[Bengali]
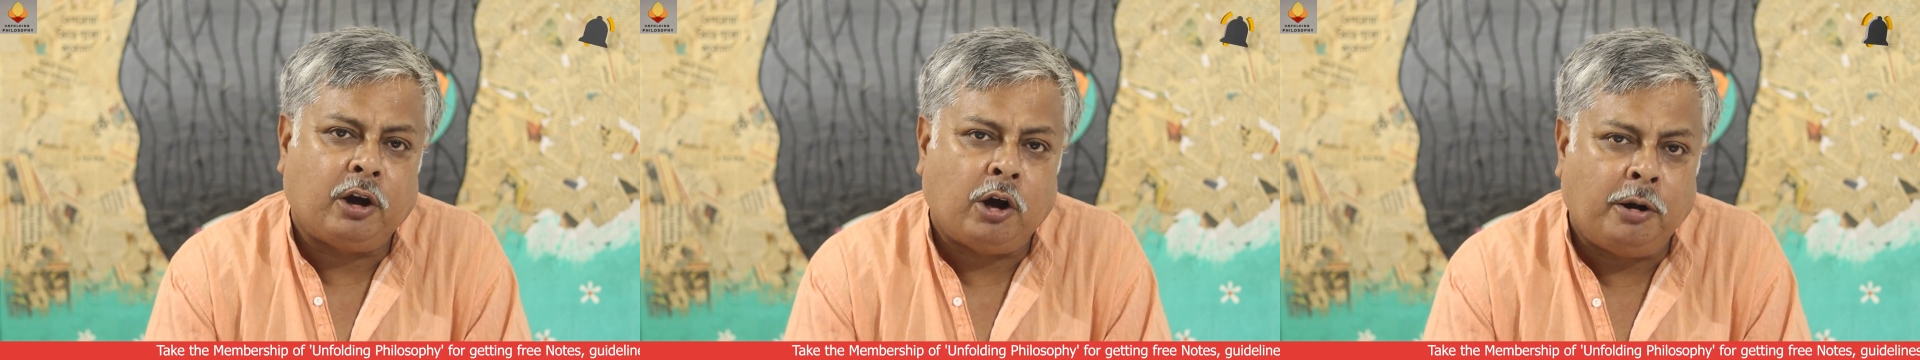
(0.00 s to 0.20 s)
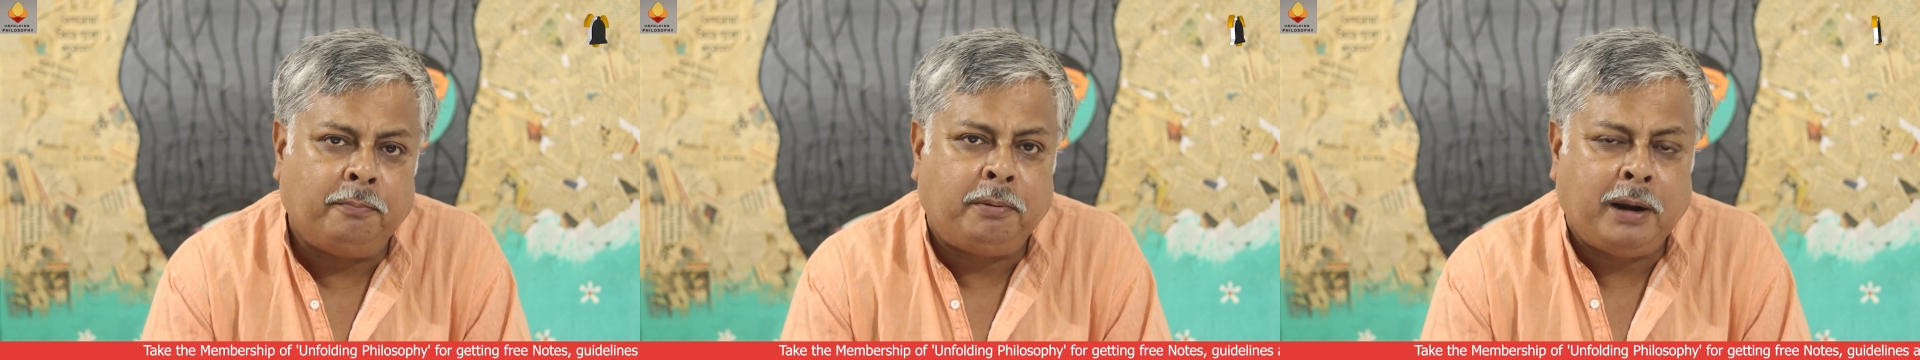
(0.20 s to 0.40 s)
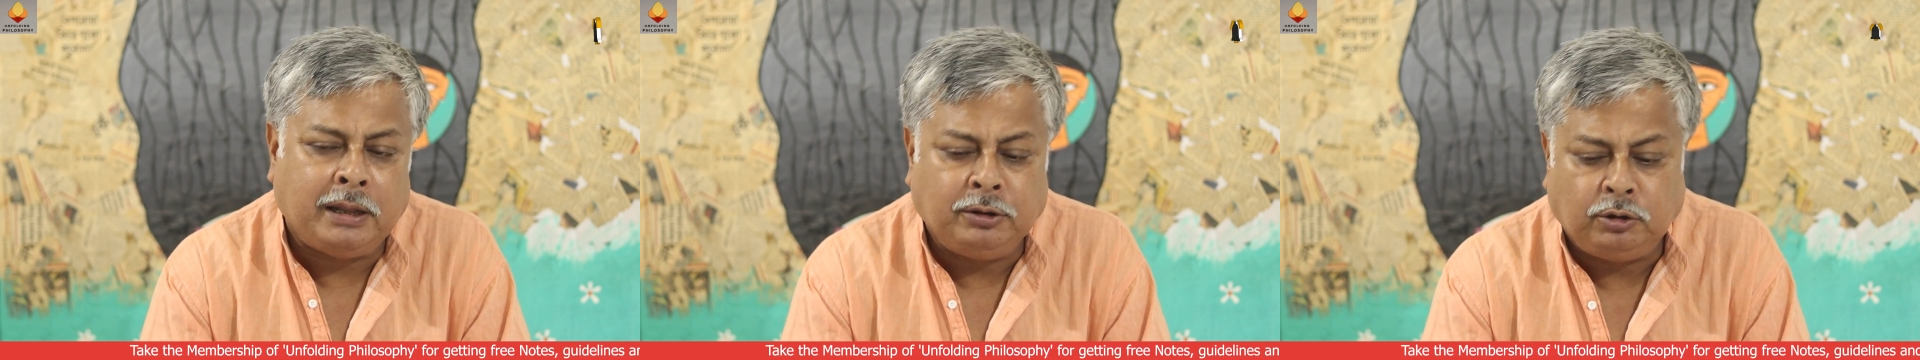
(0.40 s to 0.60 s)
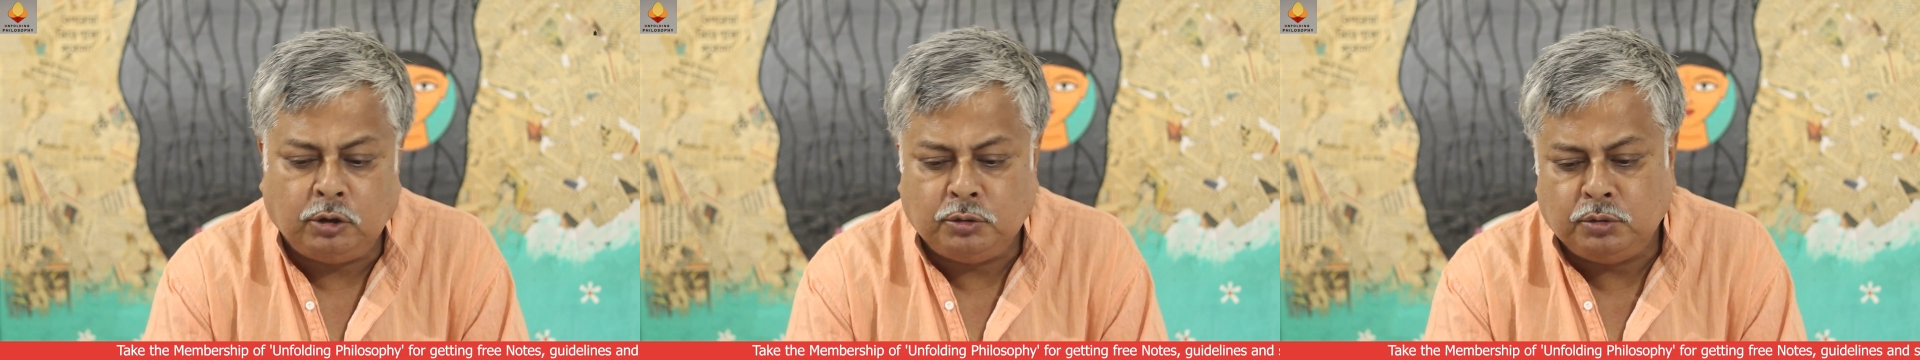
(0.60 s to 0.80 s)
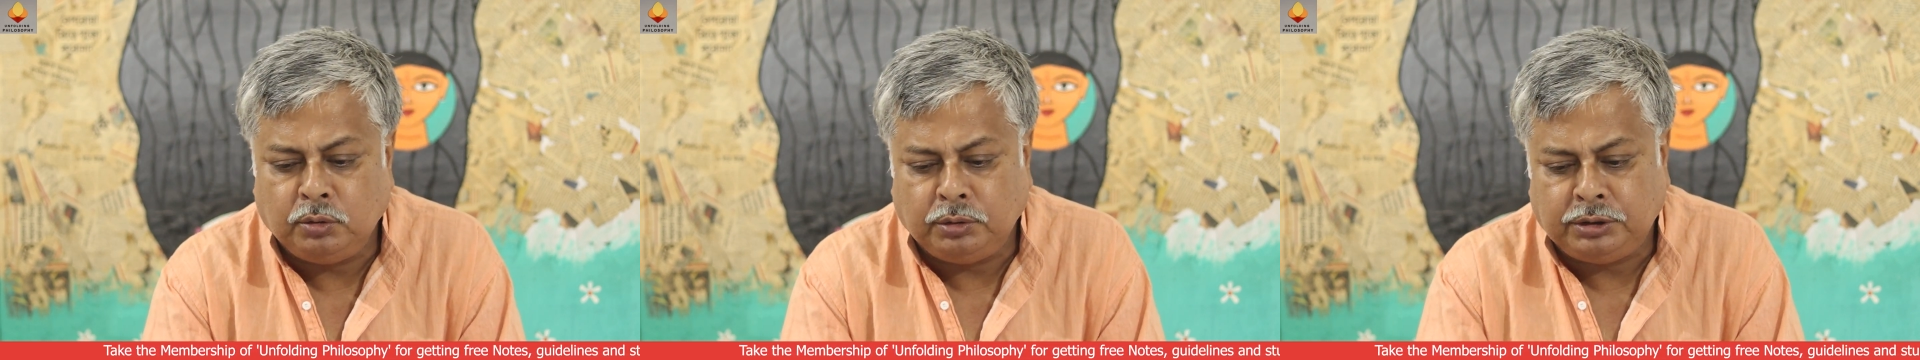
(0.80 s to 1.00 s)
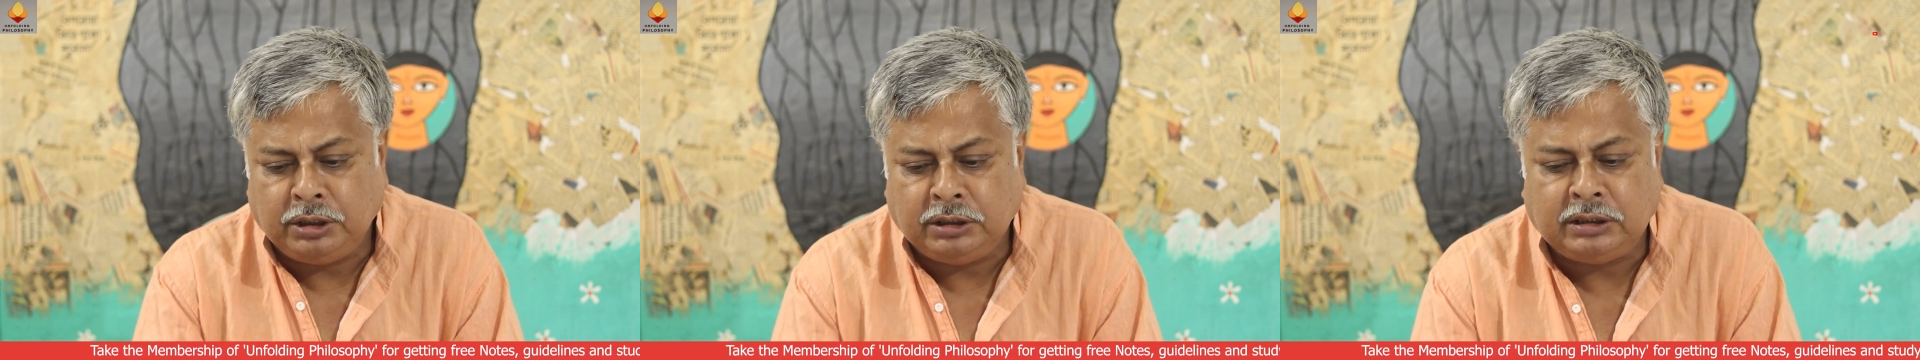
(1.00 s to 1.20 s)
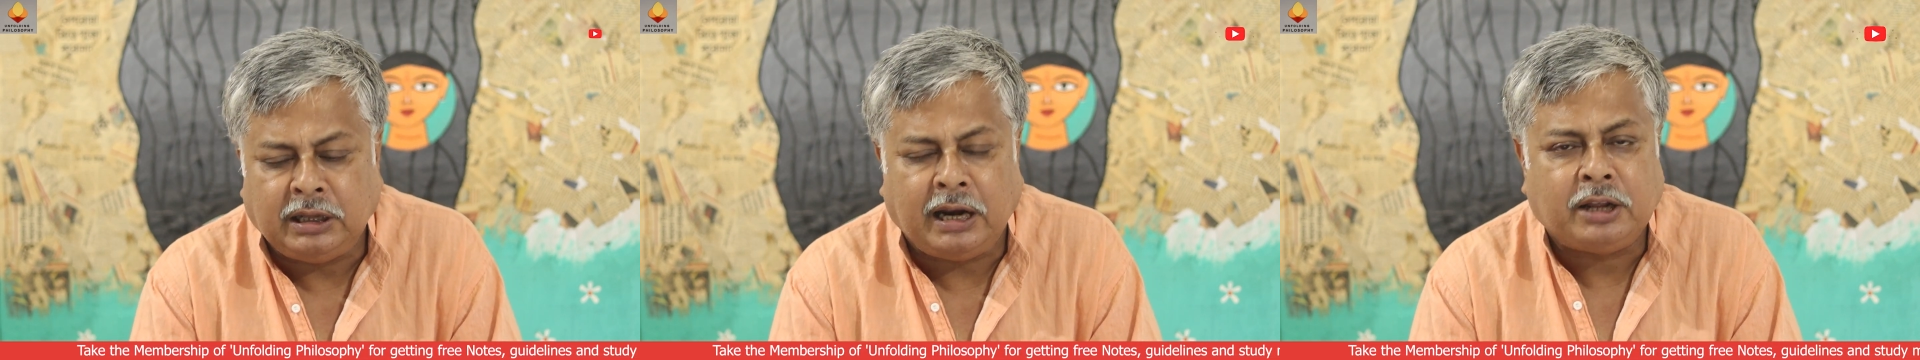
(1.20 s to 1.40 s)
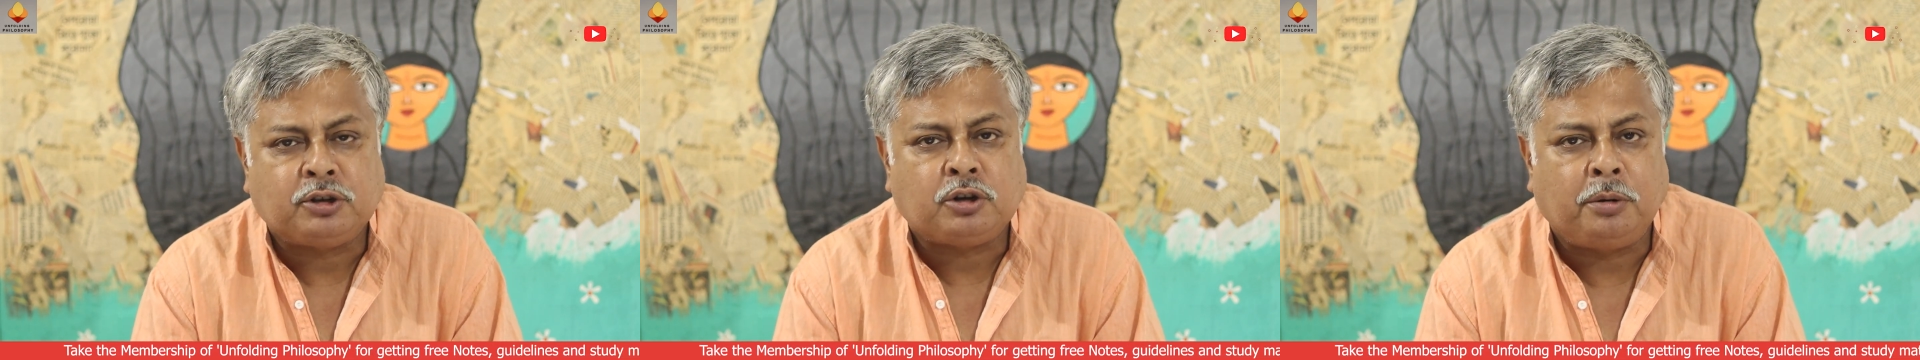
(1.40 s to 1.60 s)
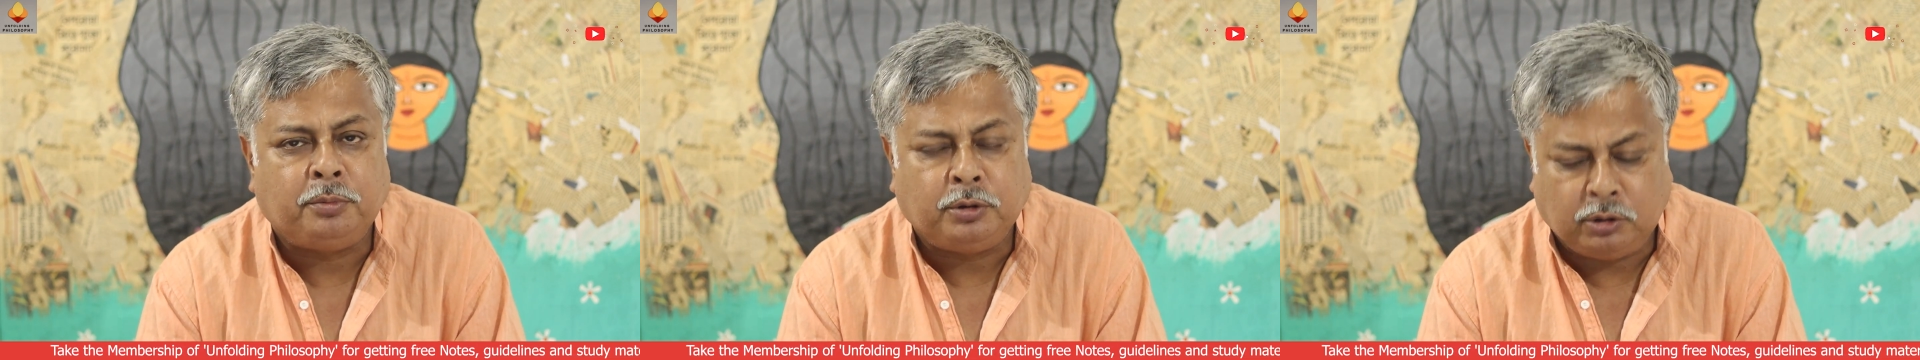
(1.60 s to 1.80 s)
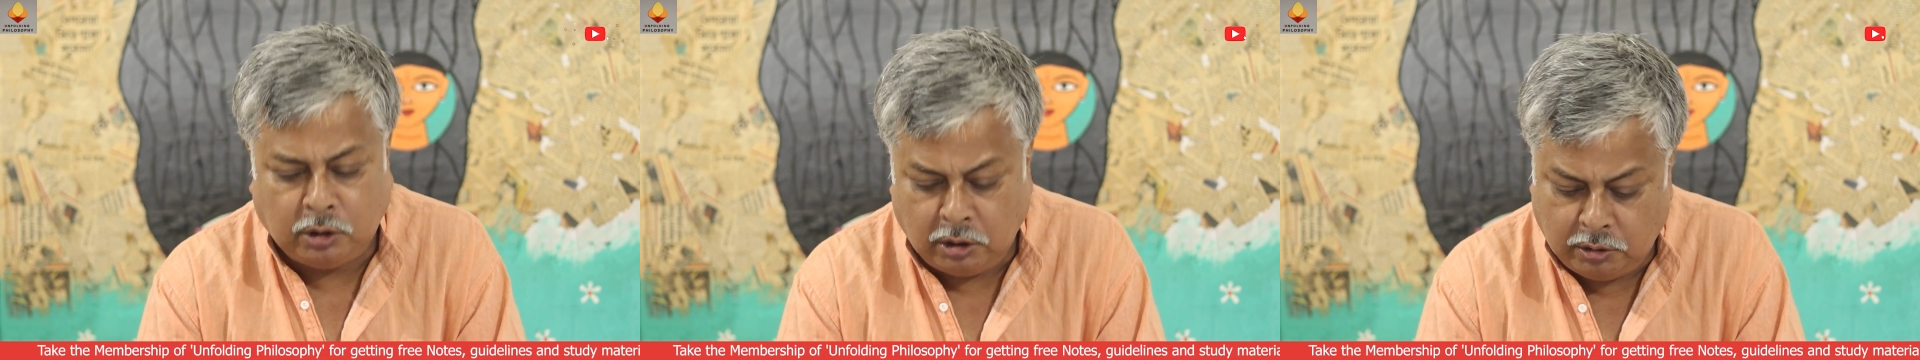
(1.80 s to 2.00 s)
অভ্রান্ত যুক্তির দ্বারা
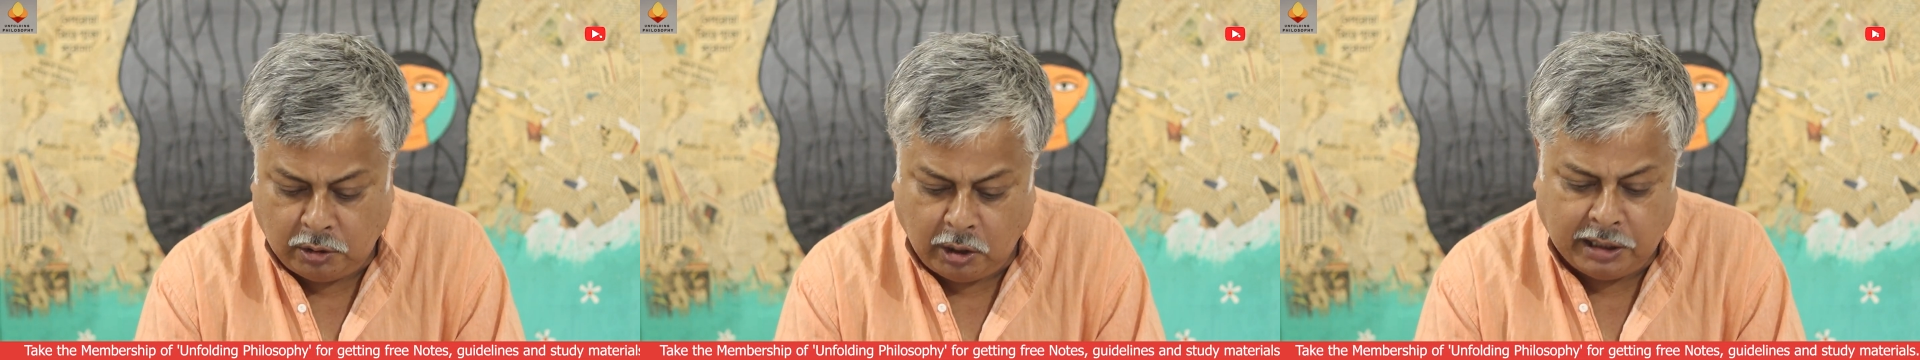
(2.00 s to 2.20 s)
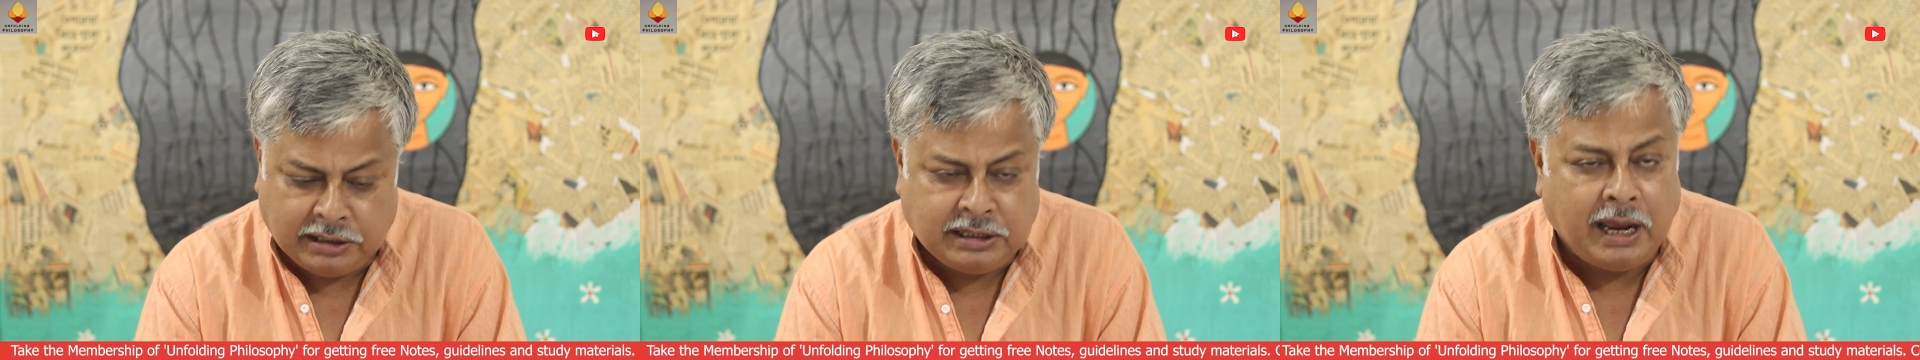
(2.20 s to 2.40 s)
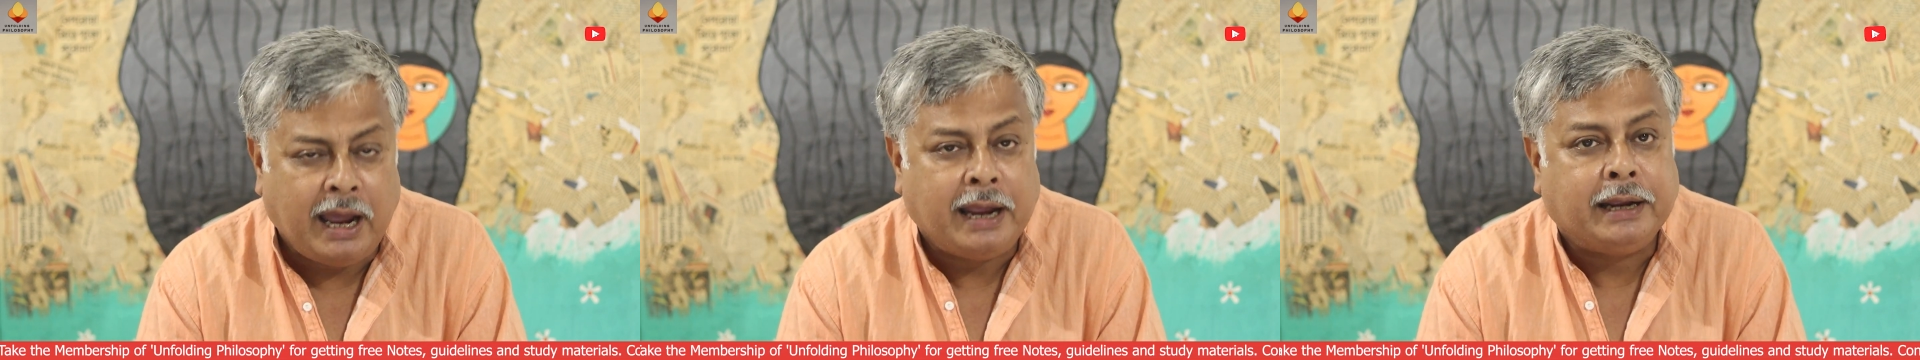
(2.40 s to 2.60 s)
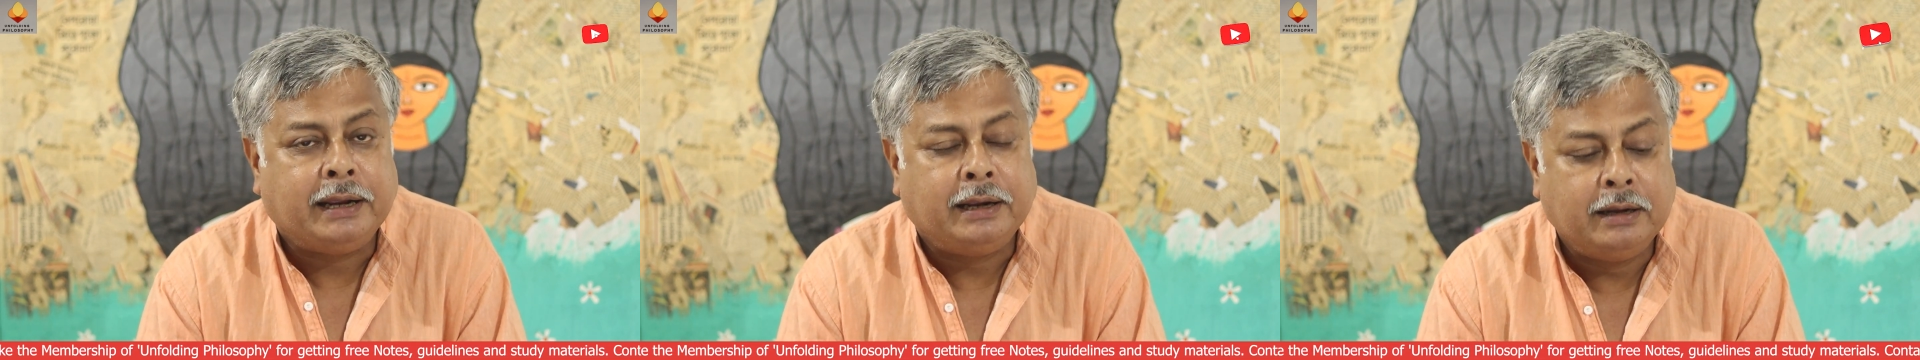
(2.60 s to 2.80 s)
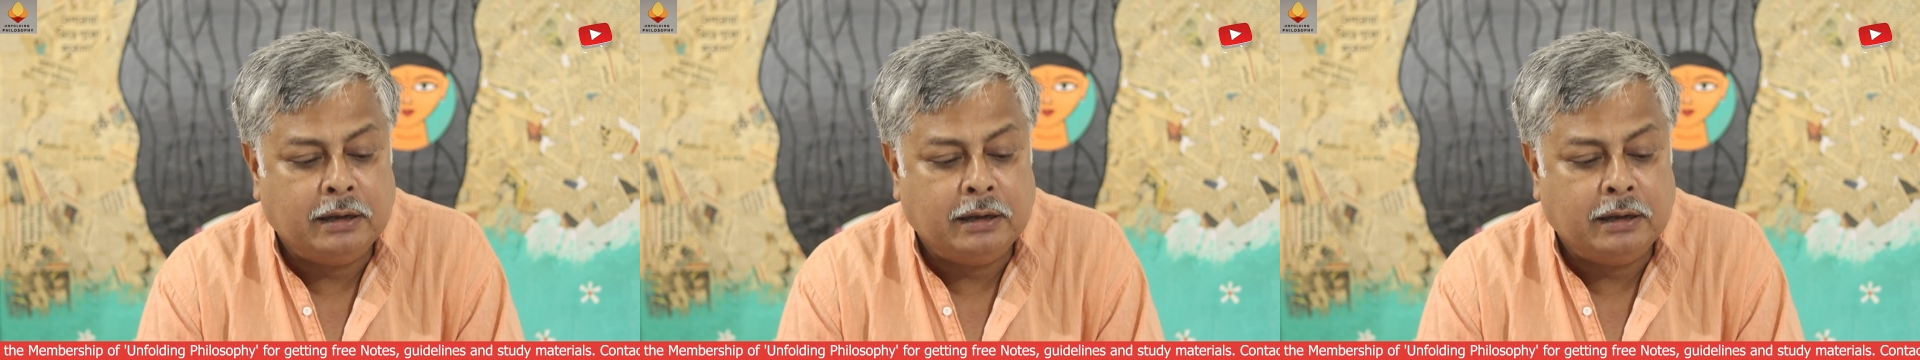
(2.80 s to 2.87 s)
সমর্থন করা যায়